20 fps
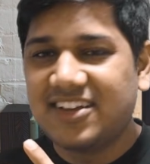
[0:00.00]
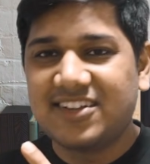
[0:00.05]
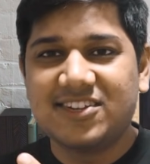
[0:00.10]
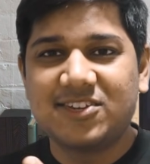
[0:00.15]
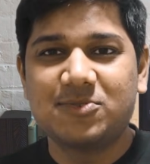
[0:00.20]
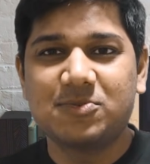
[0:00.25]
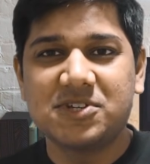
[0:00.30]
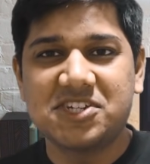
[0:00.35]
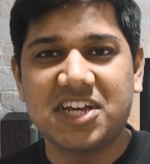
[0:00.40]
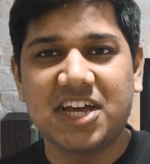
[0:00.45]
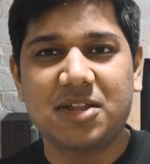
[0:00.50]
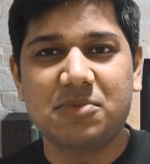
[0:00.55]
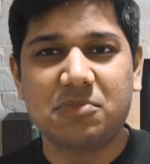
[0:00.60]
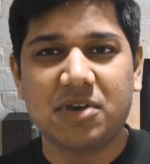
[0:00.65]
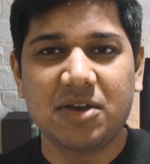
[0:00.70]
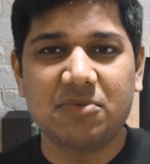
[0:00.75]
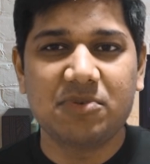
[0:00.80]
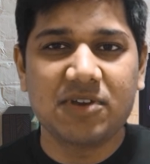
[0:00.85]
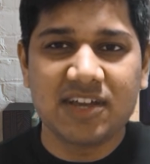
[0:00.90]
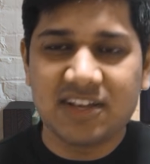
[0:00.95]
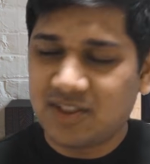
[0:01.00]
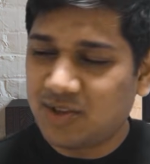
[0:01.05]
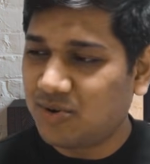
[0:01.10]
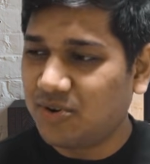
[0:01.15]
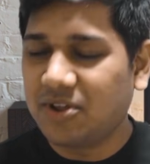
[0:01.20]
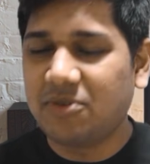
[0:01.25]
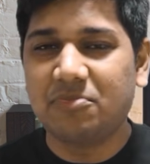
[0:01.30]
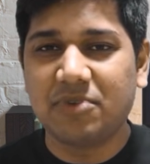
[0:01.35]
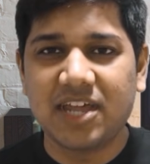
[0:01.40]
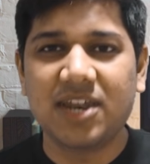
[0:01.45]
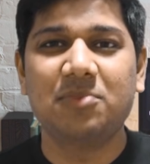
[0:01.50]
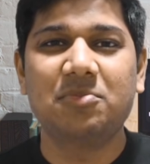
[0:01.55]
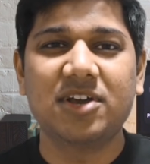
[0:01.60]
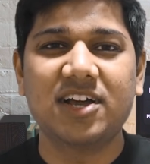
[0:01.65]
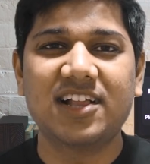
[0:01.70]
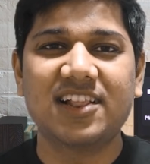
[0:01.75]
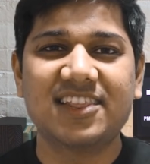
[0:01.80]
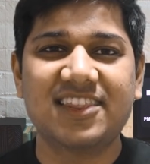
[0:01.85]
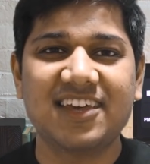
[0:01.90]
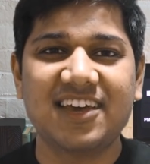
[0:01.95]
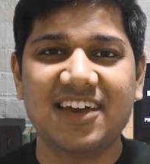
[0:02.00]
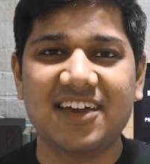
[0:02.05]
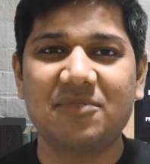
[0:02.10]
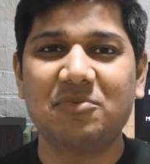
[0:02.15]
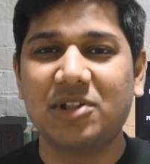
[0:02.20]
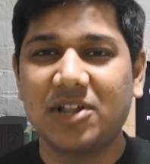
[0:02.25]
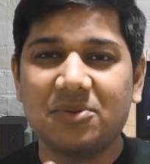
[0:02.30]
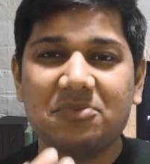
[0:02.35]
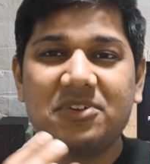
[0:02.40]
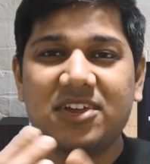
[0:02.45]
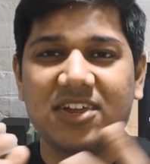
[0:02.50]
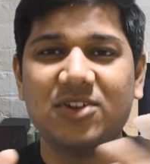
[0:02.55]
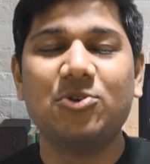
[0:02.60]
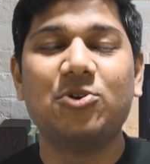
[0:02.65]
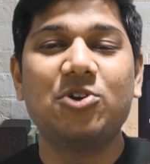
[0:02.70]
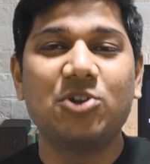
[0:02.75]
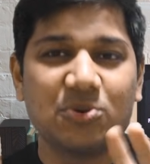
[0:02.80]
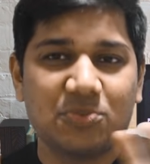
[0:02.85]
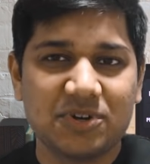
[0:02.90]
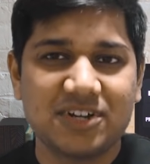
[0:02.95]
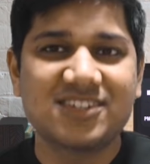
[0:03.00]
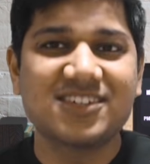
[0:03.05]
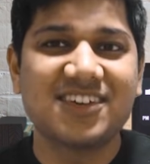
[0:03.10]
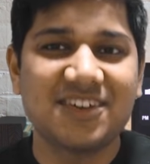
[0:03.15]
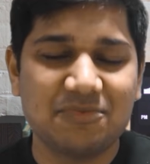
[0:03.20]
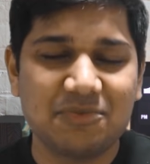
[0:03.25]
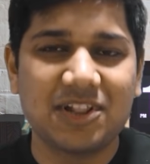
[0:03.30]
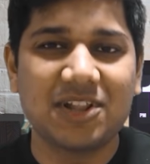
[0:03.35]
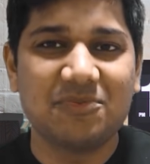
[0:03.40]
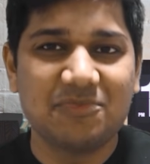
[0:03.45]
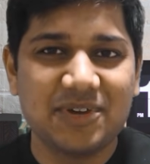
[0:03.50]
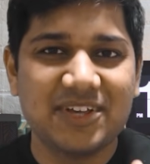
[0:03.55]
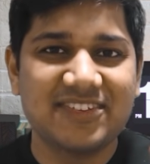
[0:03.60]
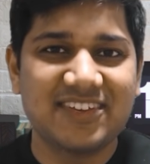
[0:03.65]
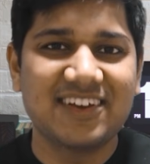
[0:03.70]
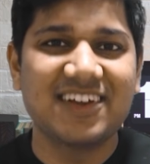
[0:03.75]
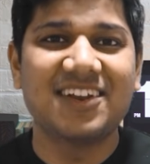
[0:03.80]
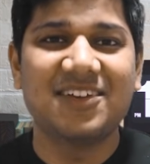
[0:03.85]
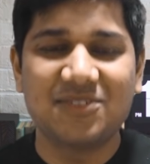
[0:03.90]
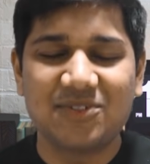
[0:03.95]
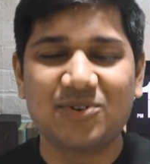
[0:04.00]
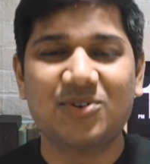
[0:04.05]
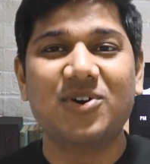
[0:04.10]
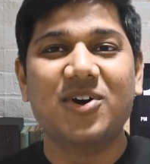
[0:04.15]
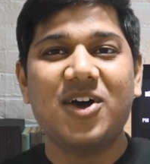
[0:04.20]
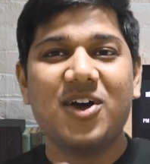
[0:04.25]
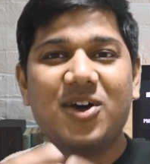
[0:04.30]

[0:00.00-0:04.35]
जिसमें शायद मैं भी थोड़ी मेरी भी गलती है मतलब यूट्यूबर्स की मतलब बेसिकली तो